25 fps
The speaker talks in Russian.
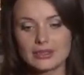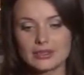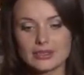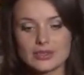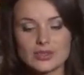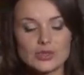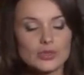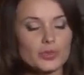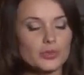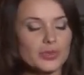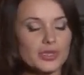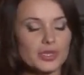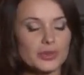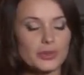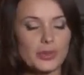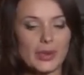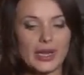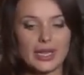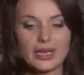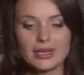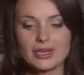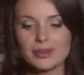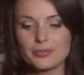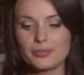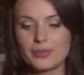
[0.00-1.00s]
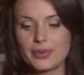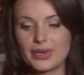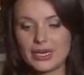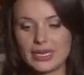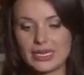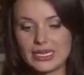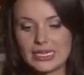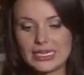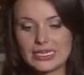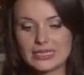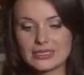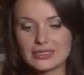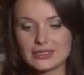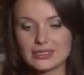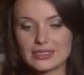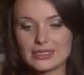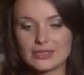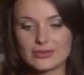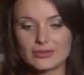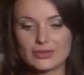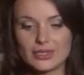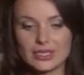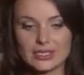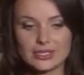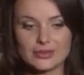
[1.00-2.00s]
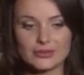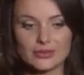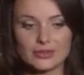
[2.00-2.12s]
зубик прорезался у нас,